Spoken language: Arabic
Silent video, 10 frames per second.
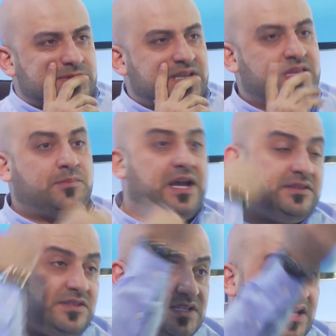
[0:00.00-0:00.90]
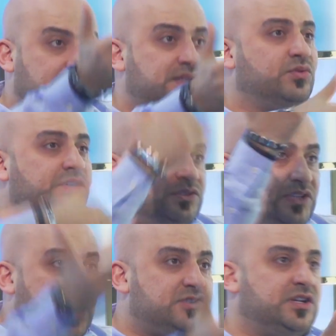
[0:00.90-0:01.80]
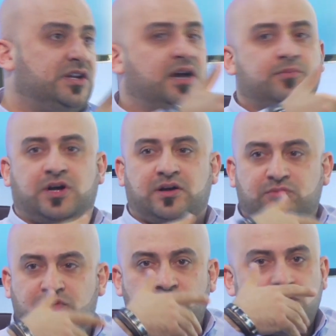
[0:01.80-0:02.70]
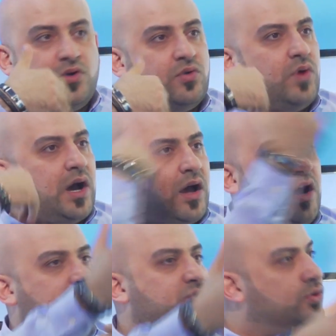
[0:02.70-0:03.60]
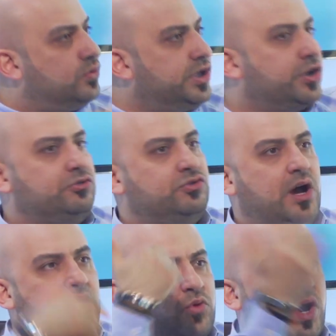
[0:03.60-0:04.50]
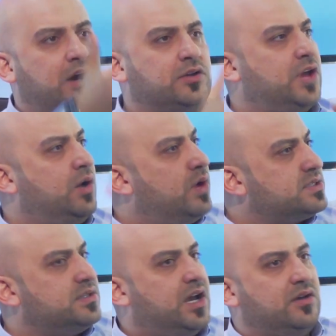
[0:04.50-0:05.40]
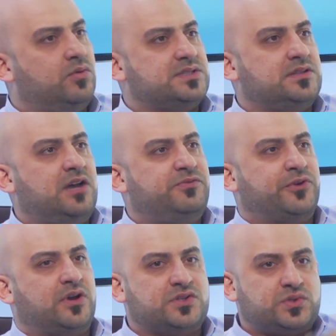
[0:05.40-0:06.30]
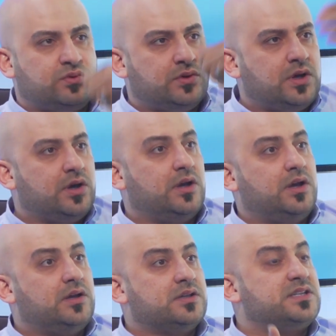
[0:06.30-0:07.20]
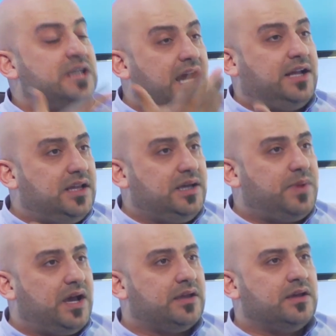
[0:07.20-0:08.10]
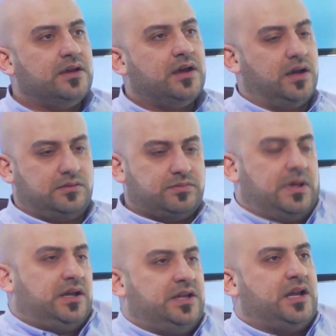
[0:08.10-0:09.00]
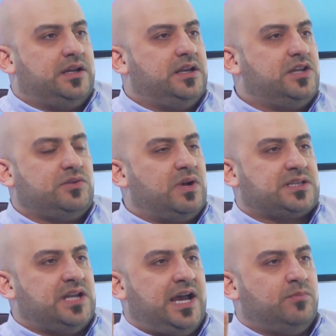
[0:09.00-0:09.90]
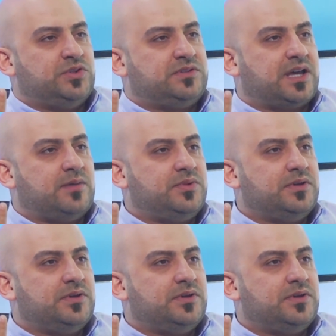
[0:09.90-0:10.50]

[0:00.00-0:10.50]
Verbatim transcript: اذا ما عندي زياده وانتاج للامام و... واقاتل ولي قدام واقطع واصنع واصنع فرص صناعه و... لعب يعني. صناعه لعب هاي انا ليش واصل لاعب منتخب؟